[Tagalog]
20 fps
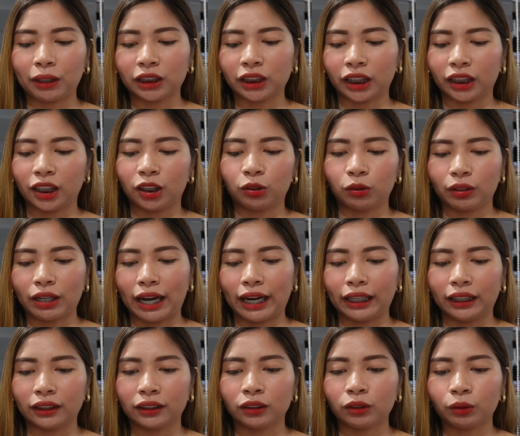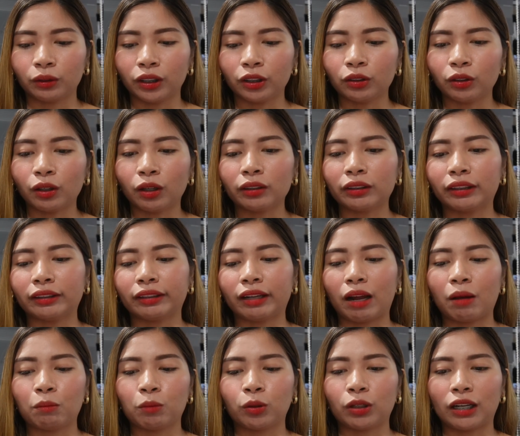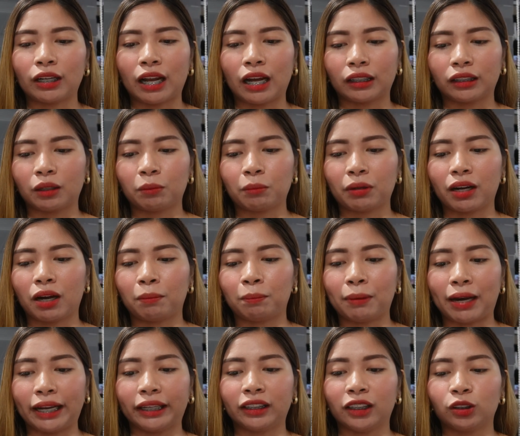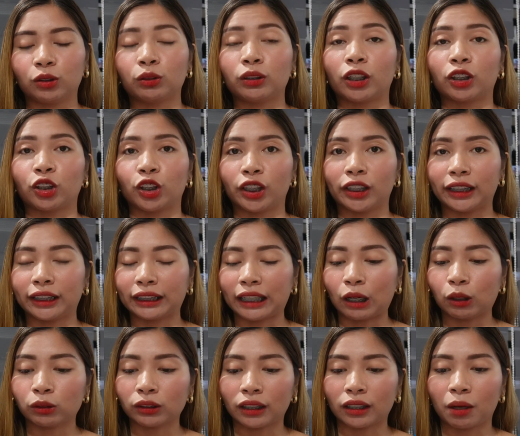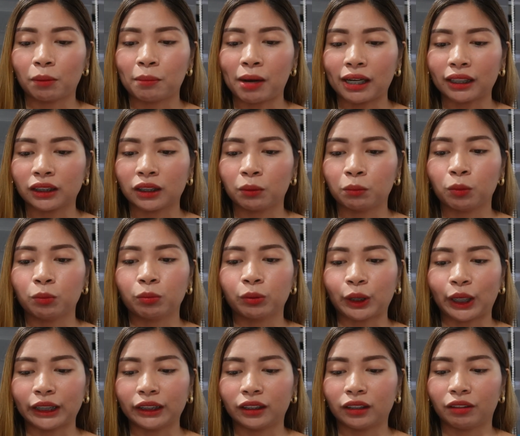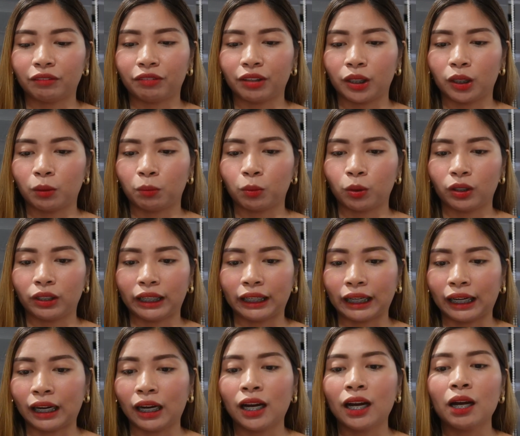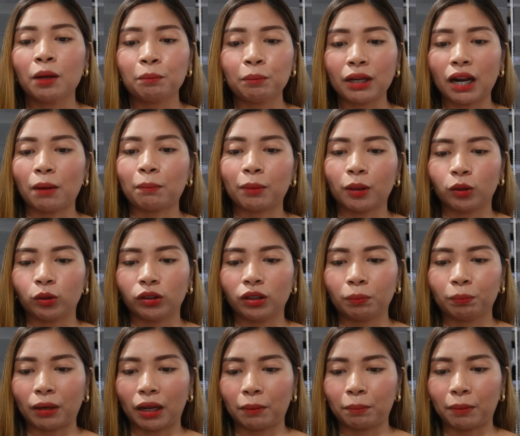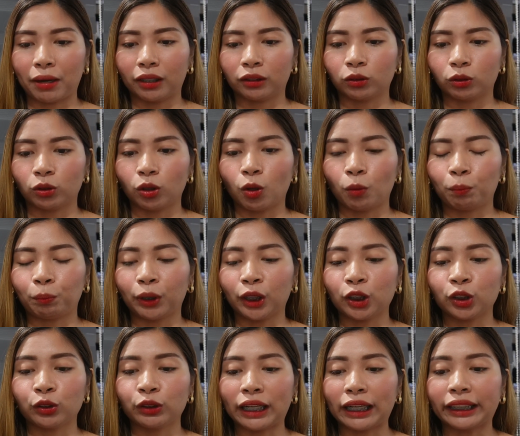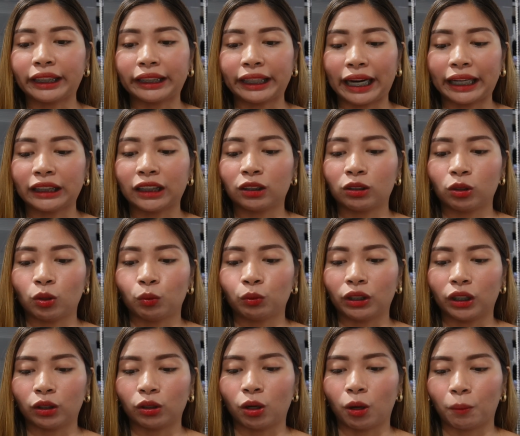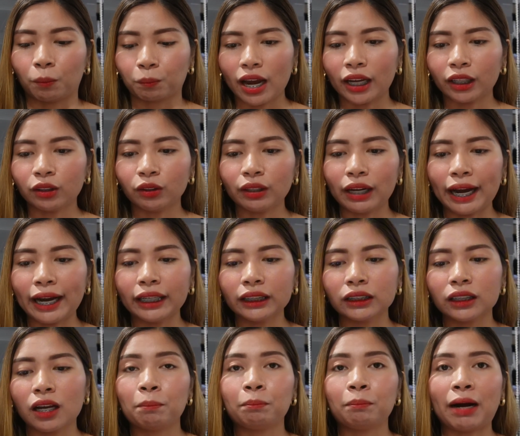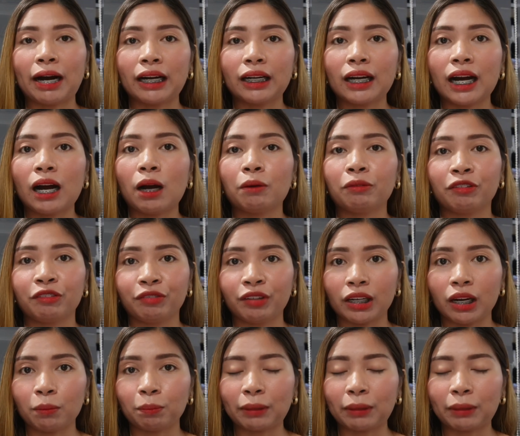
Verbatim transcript: siya dito guys. So dito, tatry muna nating mag-apply dito sa 30,000 na maximum credit available na pinapaloan ni Fly Peso, no? Personal credit loan ito. Ito guys, mag-fill ah, uh, up